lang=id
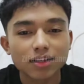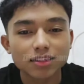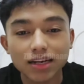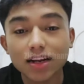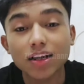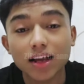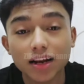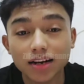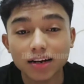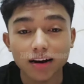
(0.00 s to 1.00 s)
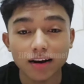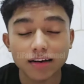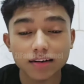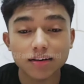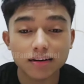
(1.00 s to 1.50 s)
senang dengan
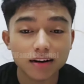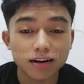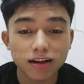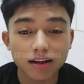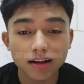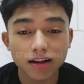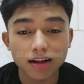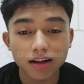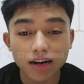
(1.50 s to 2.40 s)
uh,